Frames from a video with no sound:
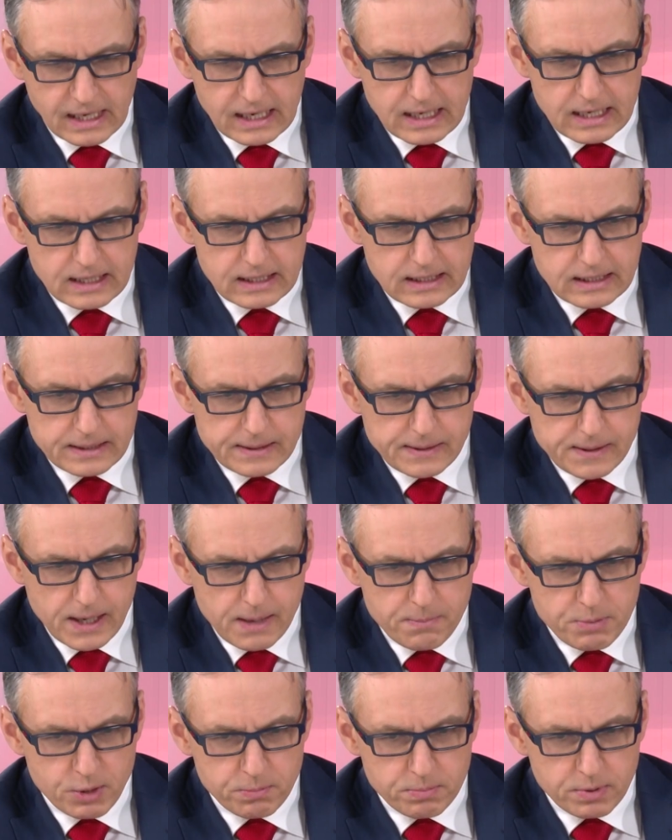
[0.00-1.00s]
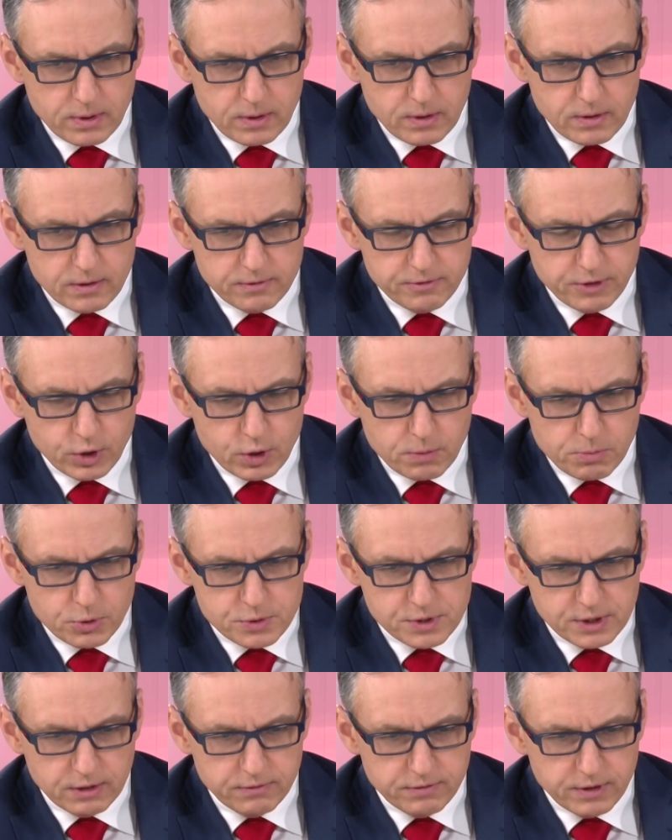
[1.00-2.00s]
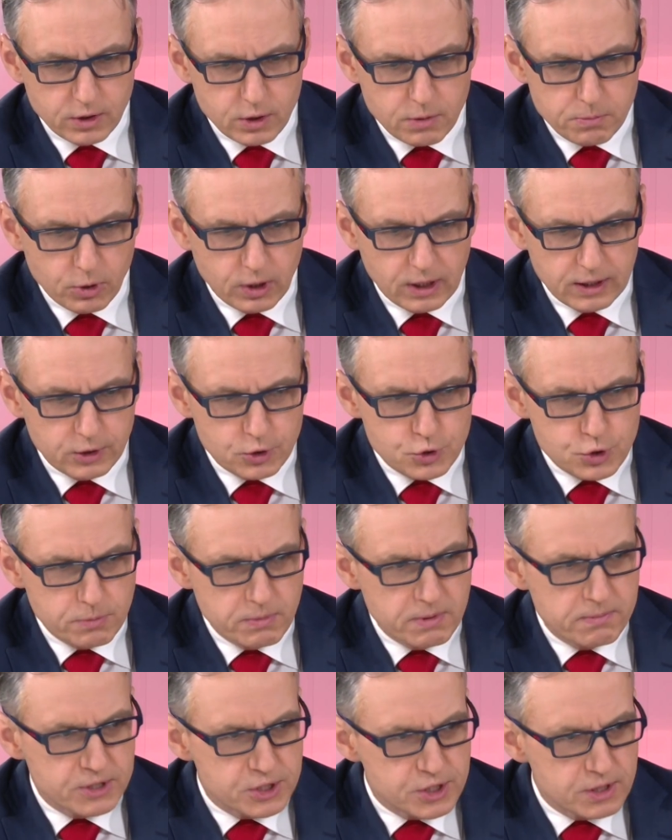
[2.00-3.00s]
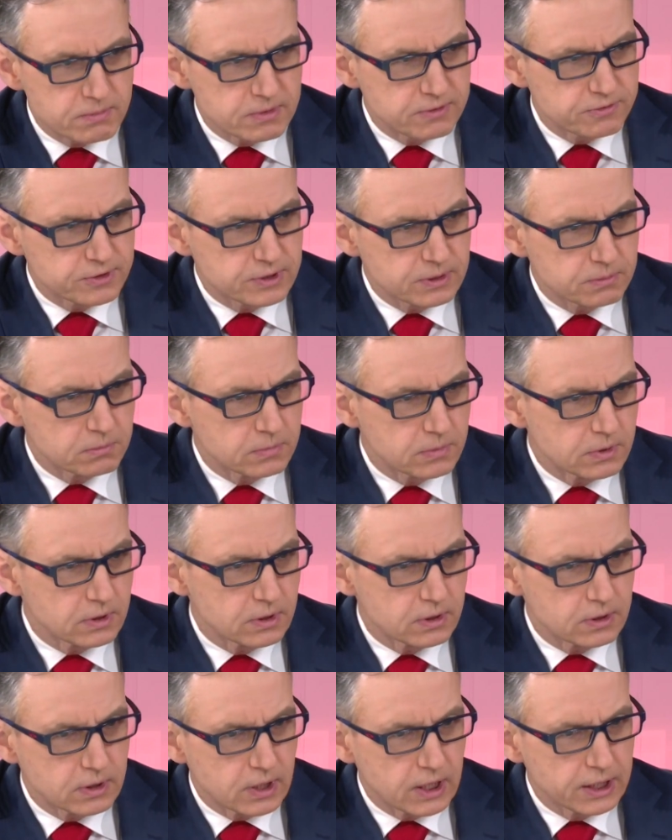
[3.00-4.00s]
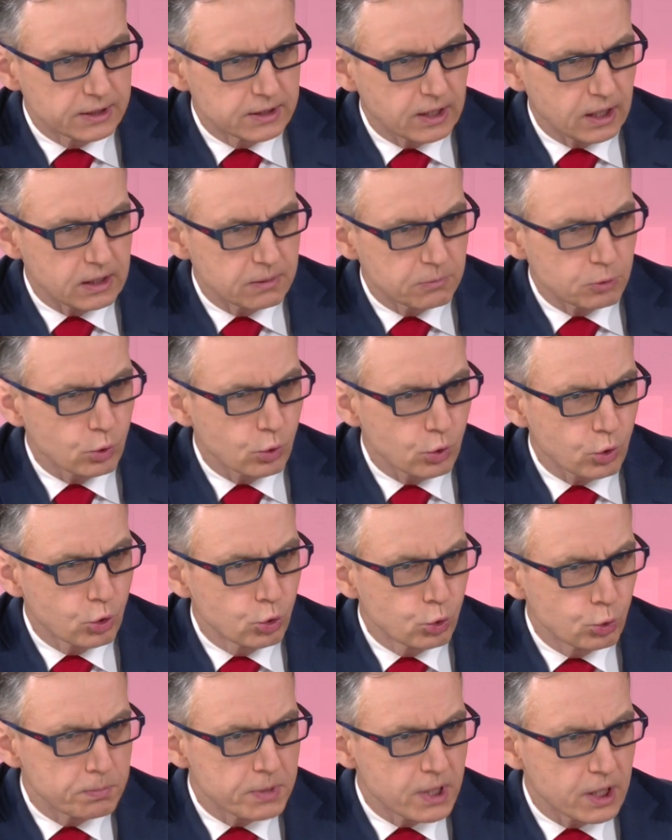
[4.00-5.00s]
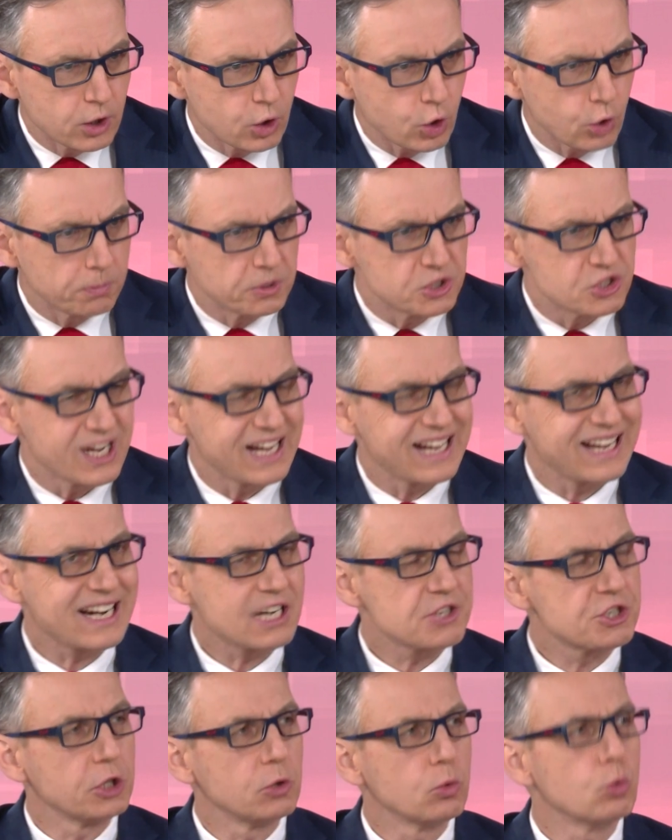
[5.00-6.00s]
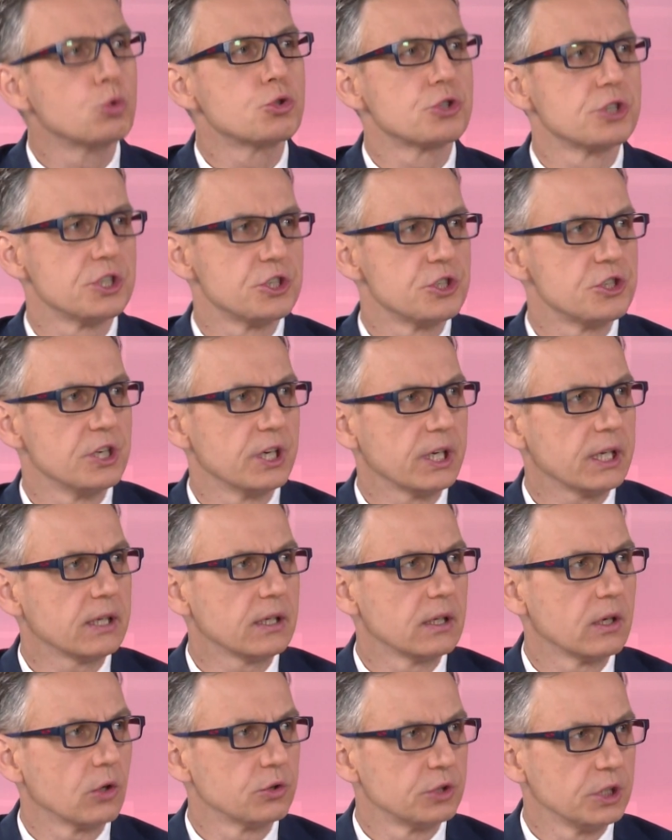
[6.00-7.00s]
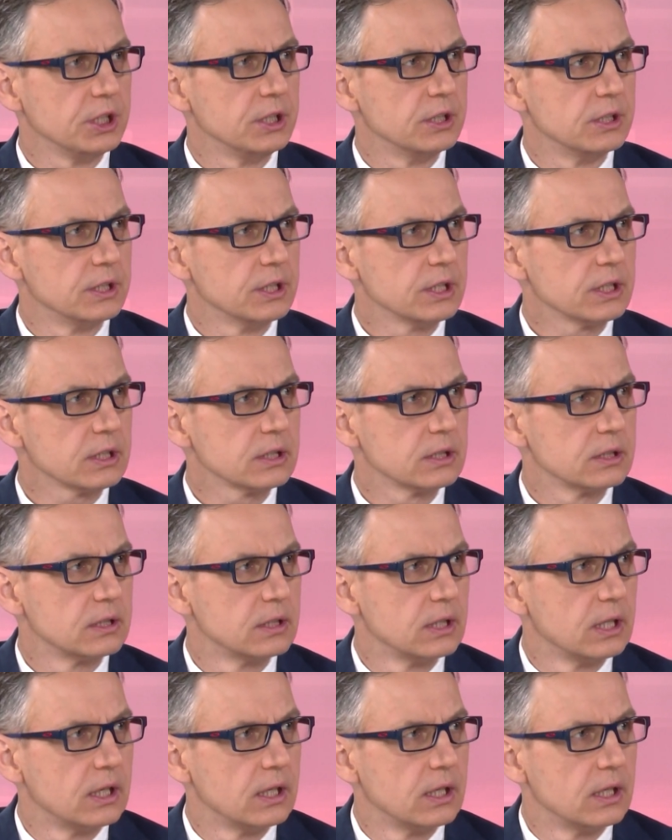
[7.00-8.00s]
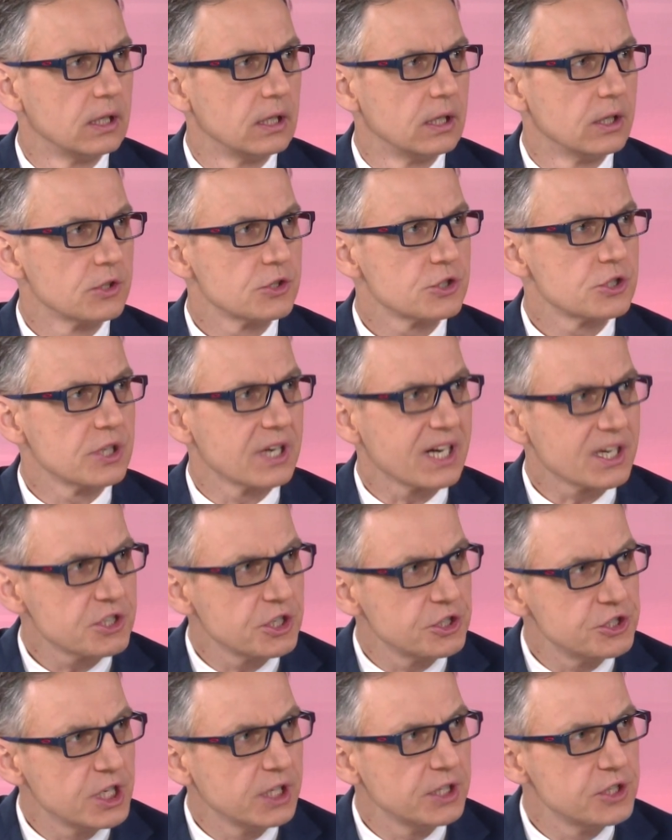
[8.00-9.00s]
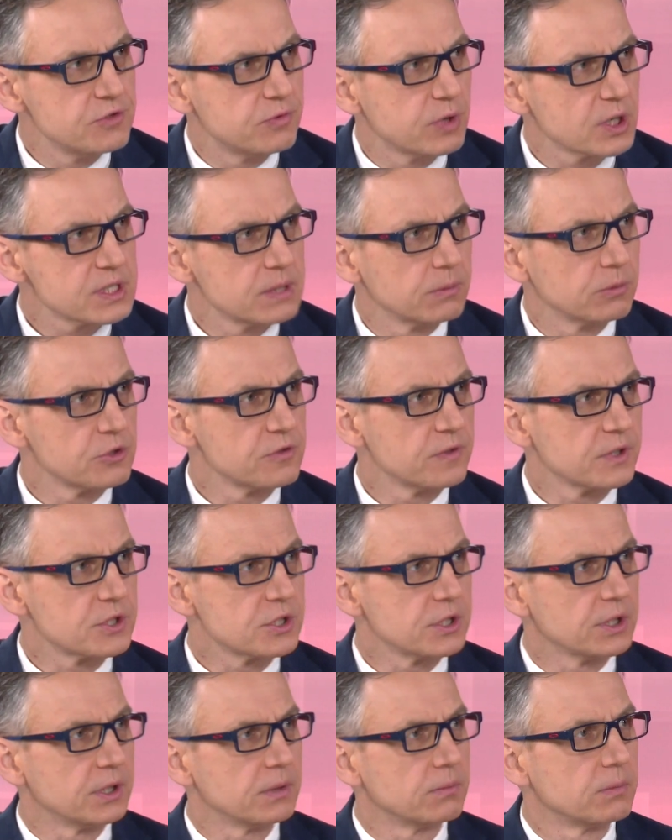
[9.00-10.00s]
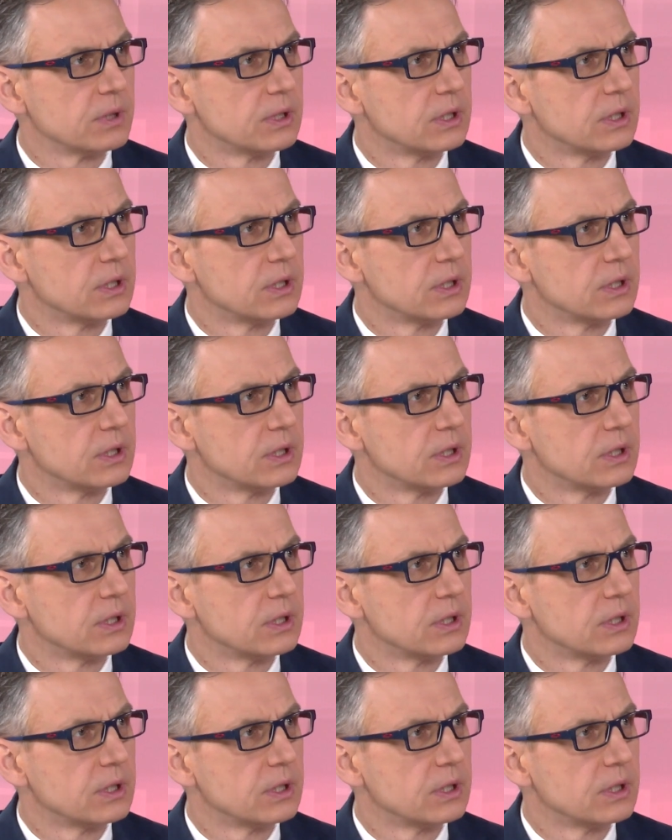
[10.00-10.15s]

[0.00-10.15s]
A, a propos Wielkopolski i Wielkopolan, co my będziemy w tym e, elitarnym klubie robić? Raczej uczyć się od innych, czy raczej dzielić własnym doświadczeniem?